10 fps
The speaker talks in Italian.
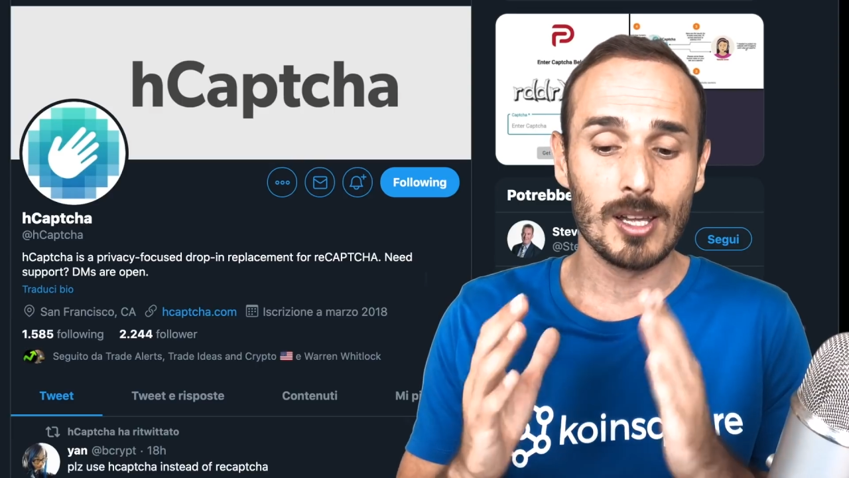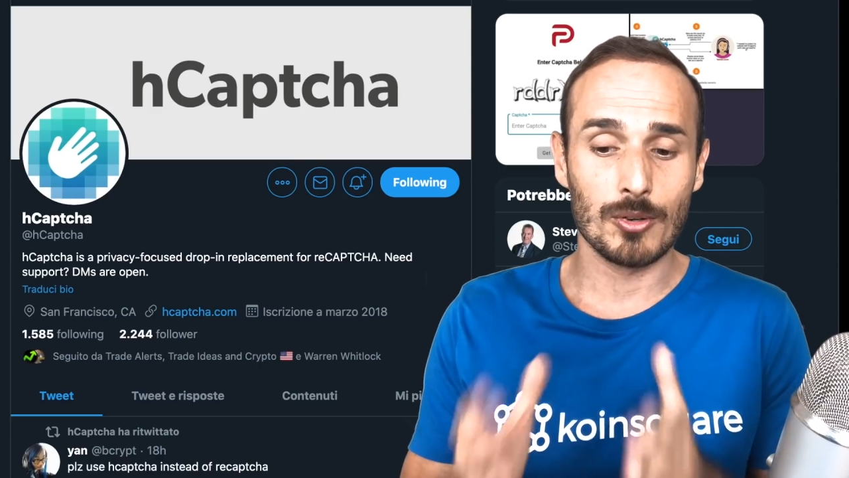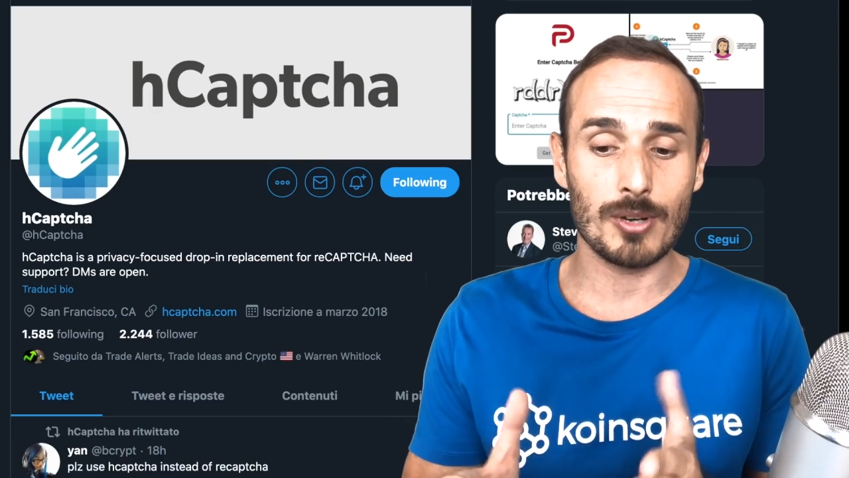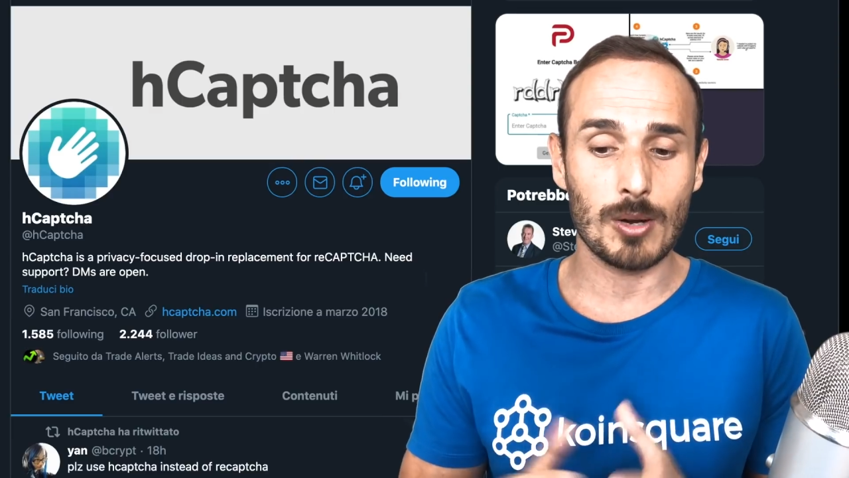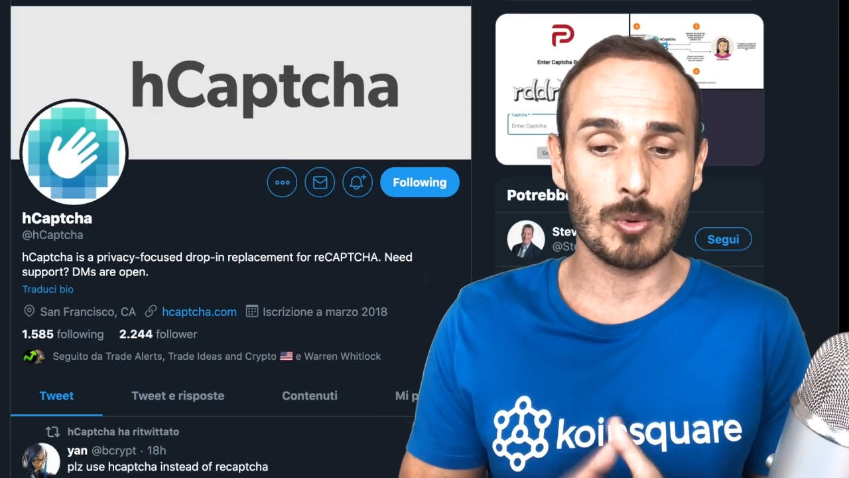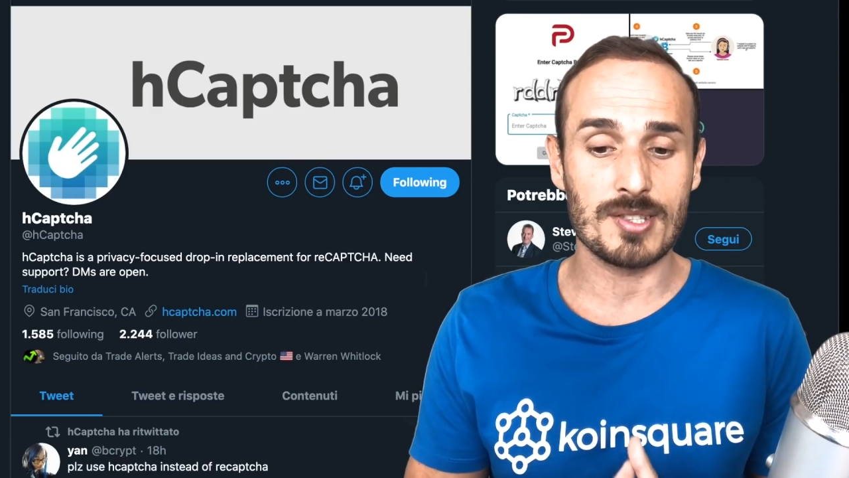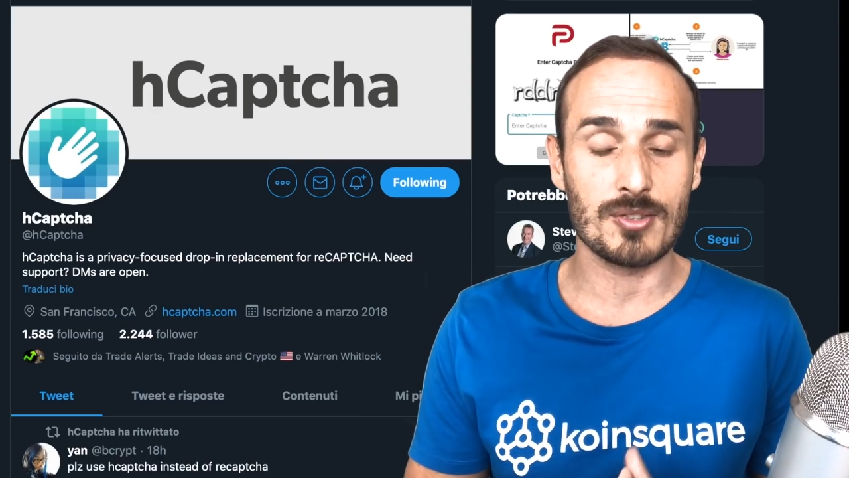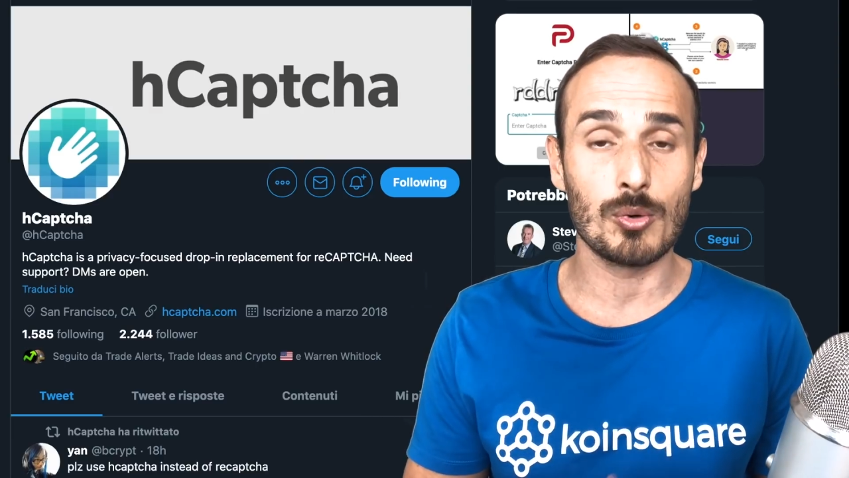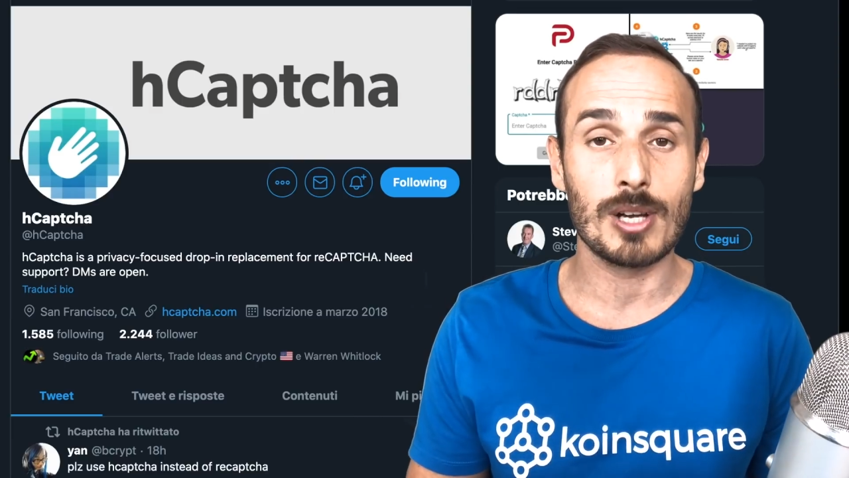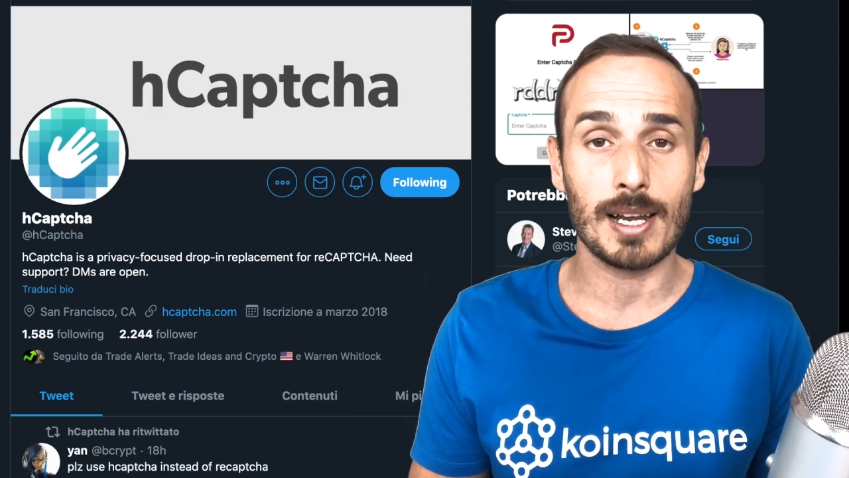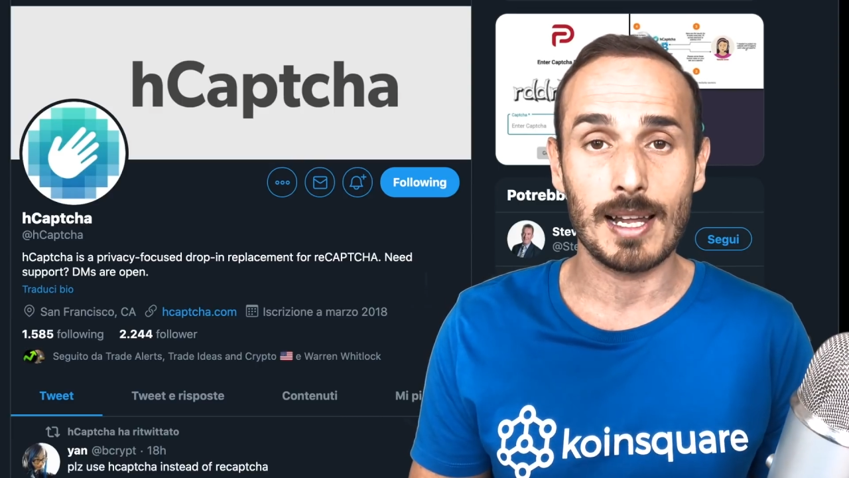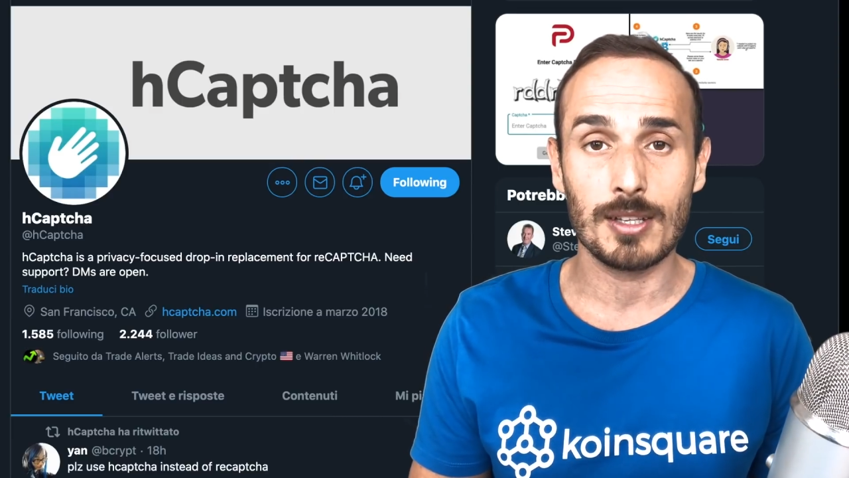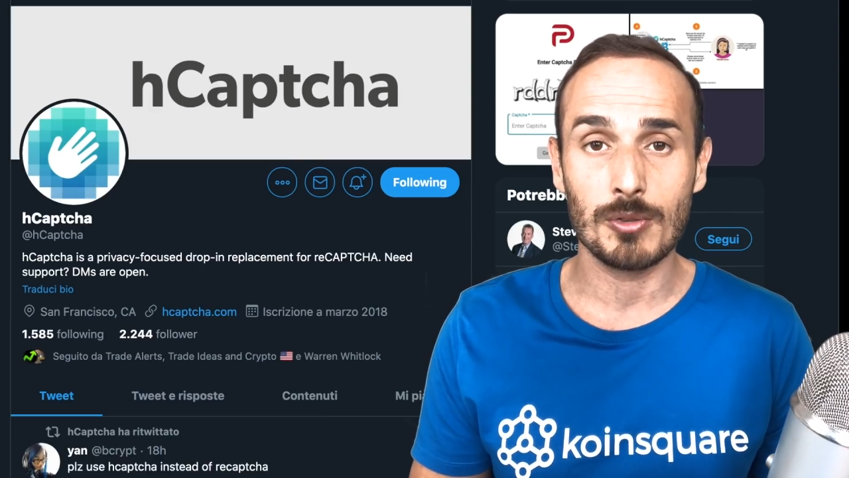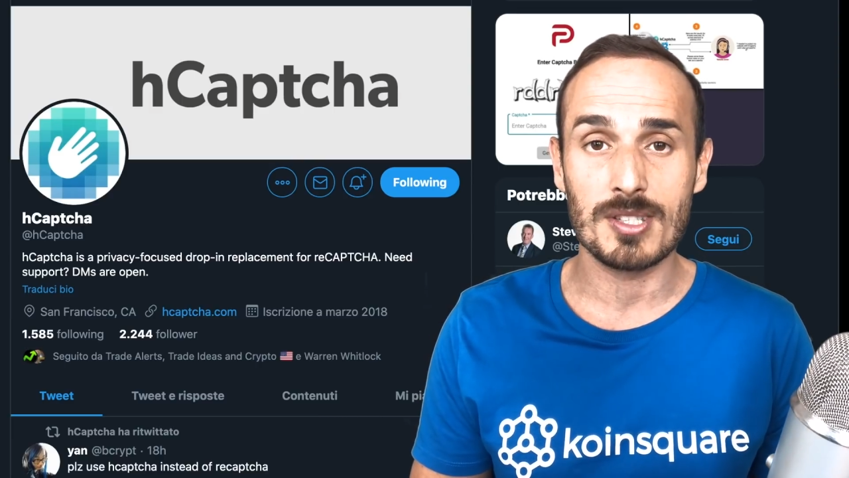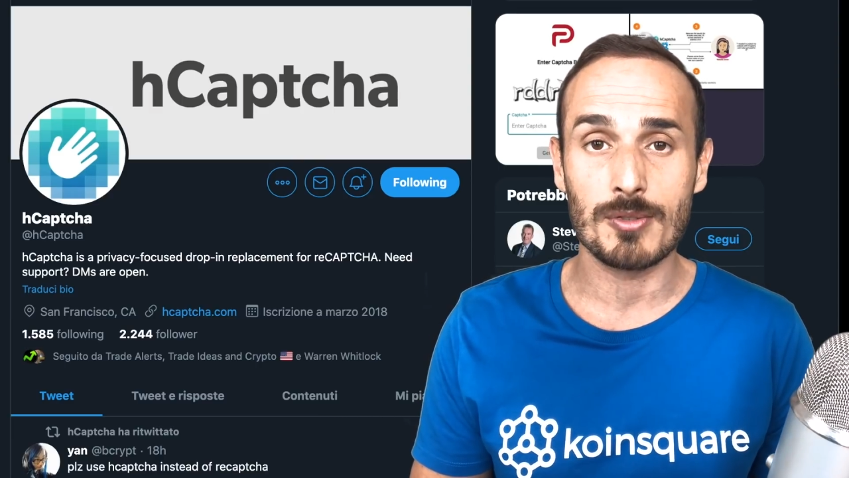non è questo un
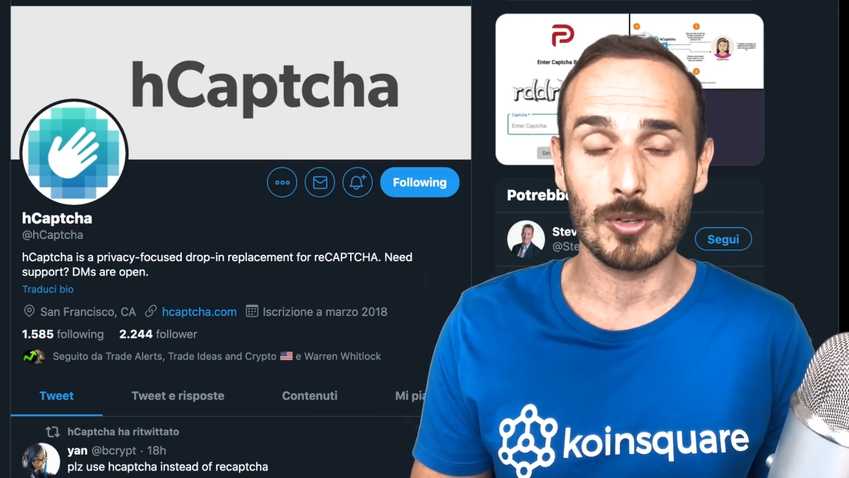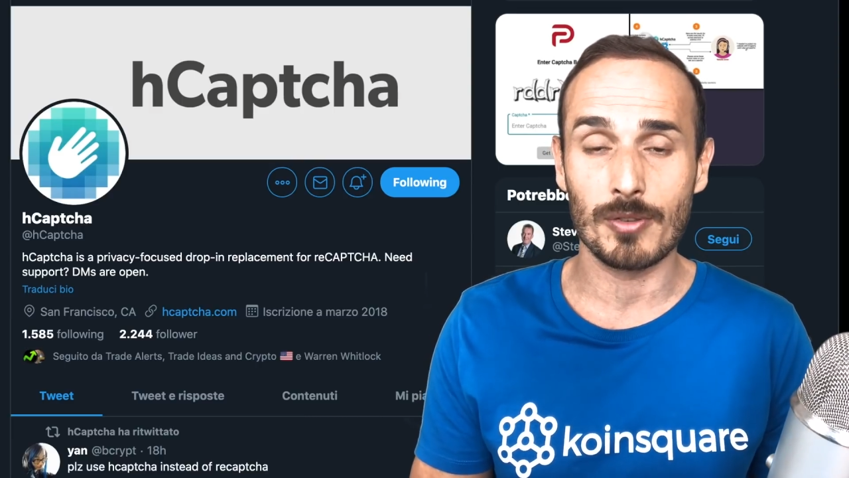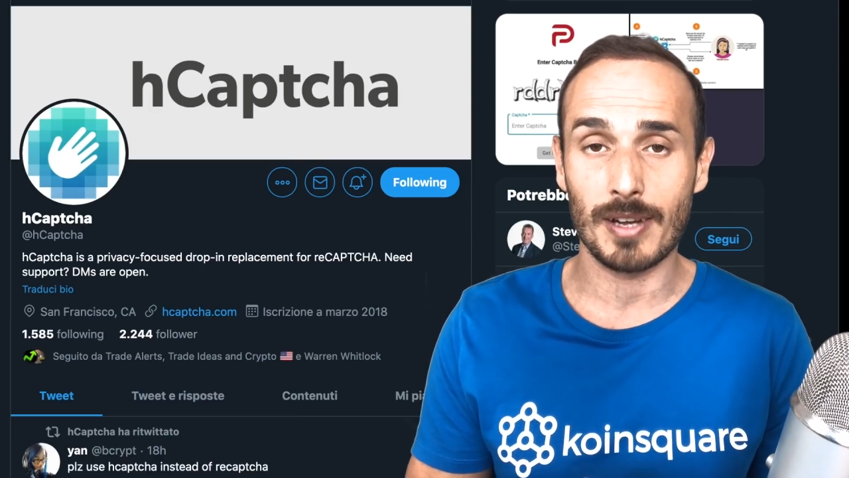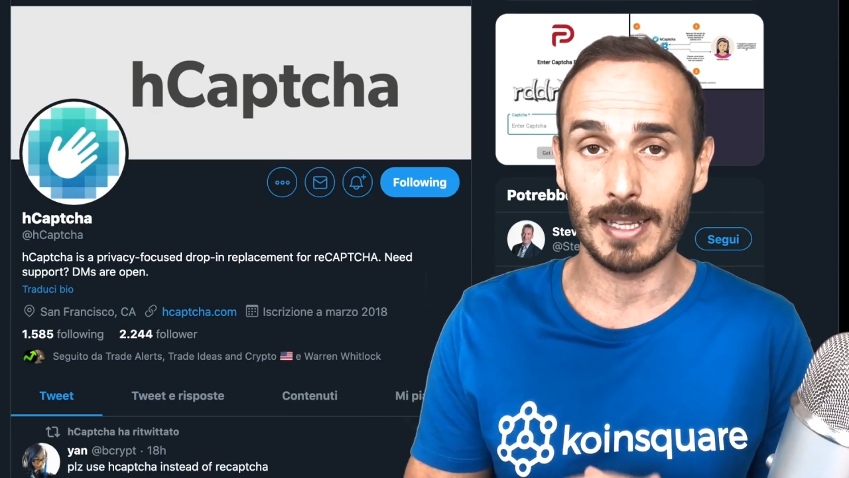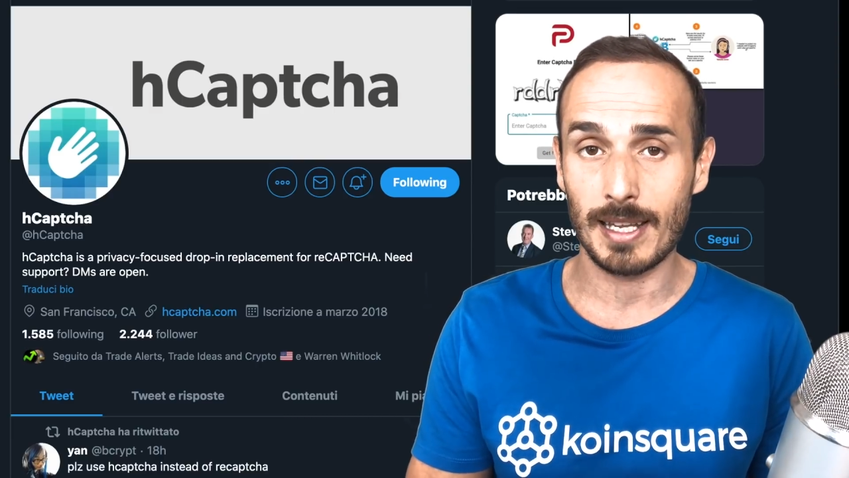canale dove si vogliono fare